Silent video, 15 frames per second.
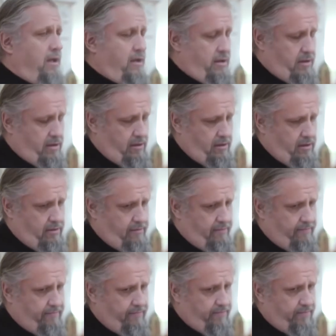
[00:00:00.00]

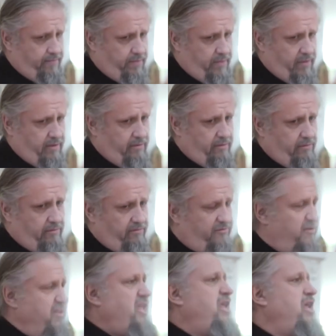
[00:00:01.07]
Эм,
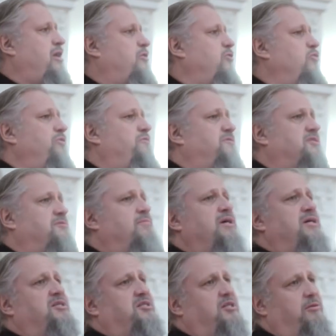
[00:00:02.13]
вникнуть в
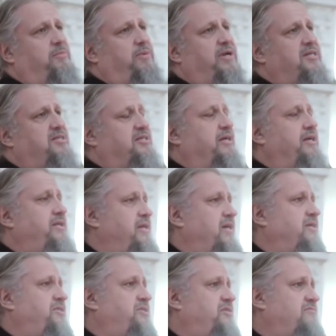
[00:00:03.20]
смысл
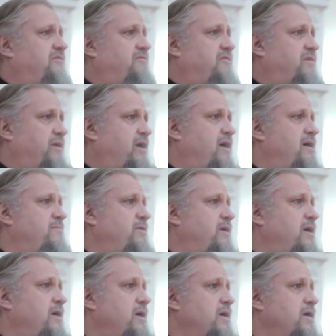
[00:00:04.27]
происходящего в
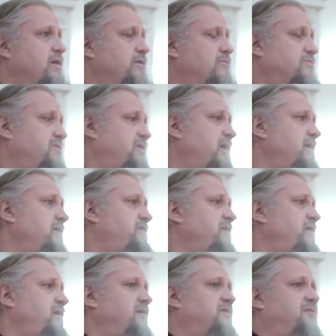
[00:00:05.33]
храме. Вы ну,
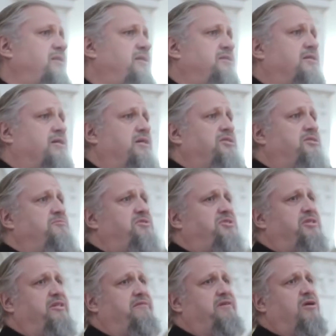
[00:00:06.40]
знаете, если, скажем,
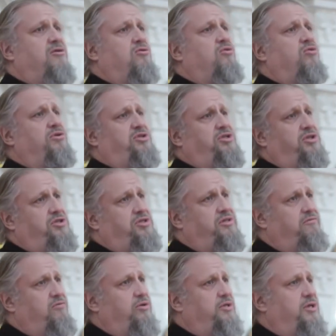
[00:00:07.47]
человек хочет
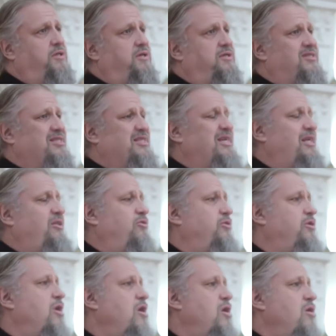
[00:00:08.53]
чего-то
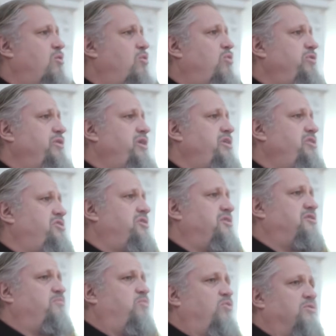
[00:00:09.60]
достигнуть, он
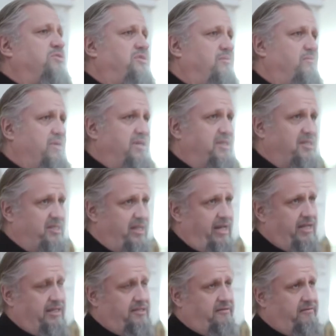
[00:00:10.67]
ищет способы и
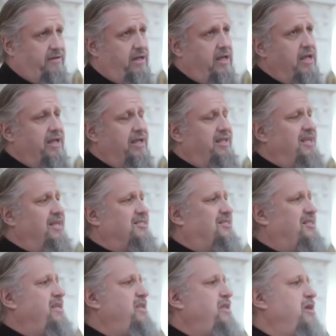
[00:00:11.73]
средства.
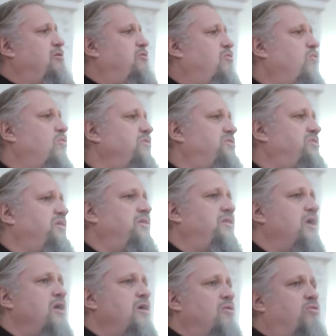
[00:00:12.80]
Если не хочет,
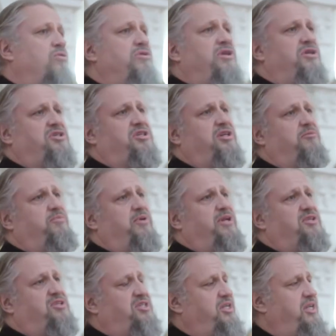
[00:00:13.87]
он ищет
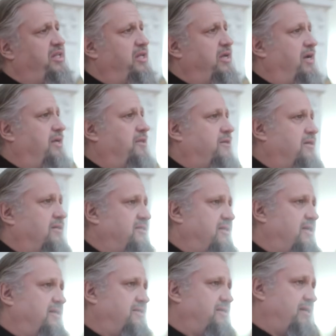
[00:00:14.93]
причины
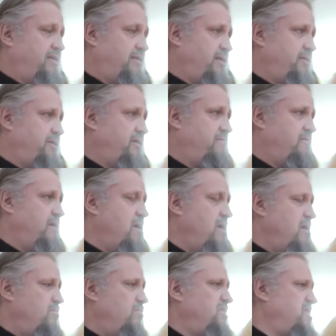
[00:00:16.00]
отказаться от этого.
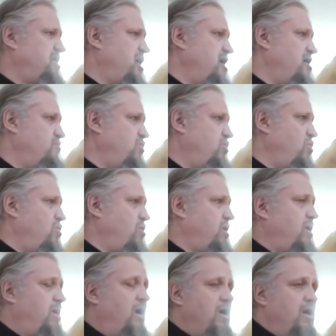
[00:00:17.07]
Мы знаем
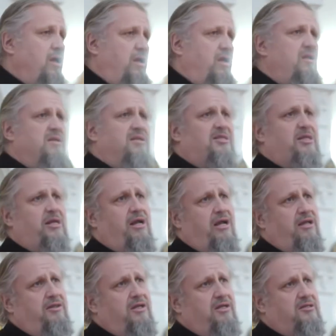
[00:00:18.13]
много
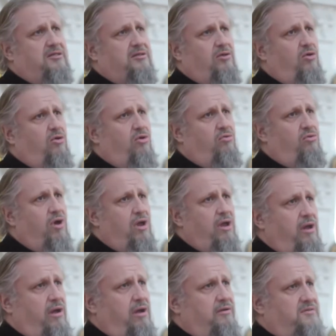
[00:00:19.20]
иностранных слов
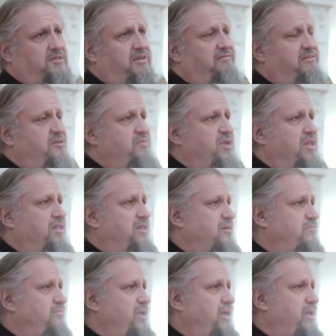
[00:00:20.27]
э, в
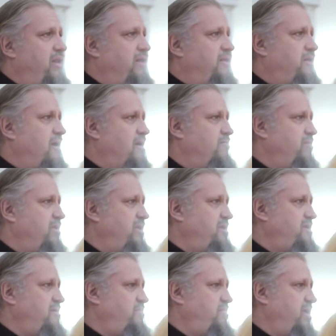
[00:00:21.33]
современном мире, там и
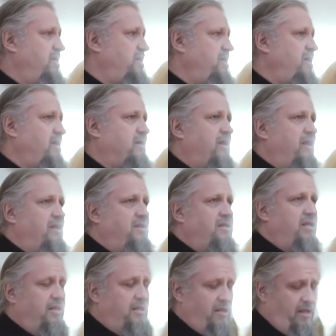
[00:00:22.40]
дебет, и
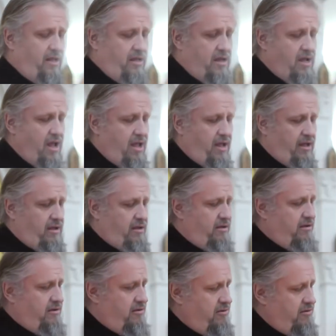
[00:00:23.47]
кредит, и
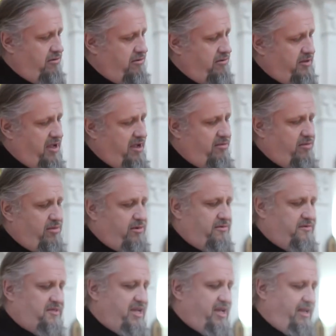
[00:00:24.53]
э,
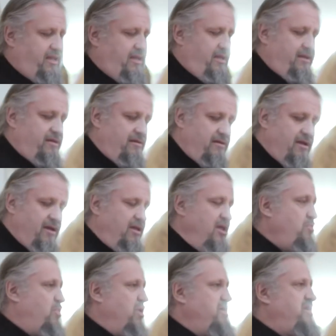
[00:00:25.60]
там всякие
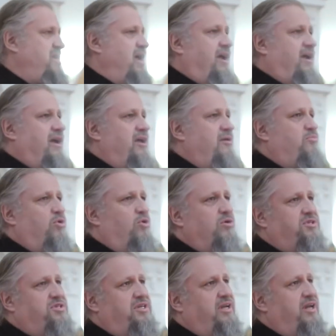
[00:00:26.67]
ипотека и
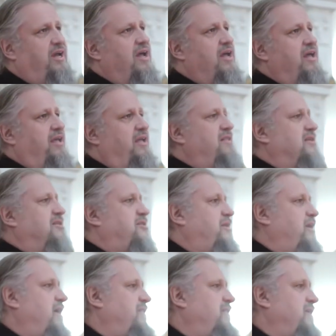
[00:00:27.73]
прочие
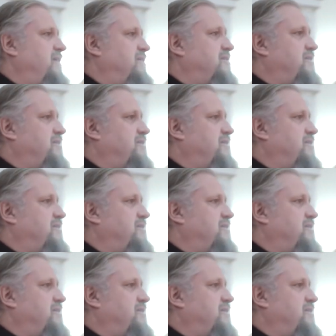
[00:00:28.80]
иностранные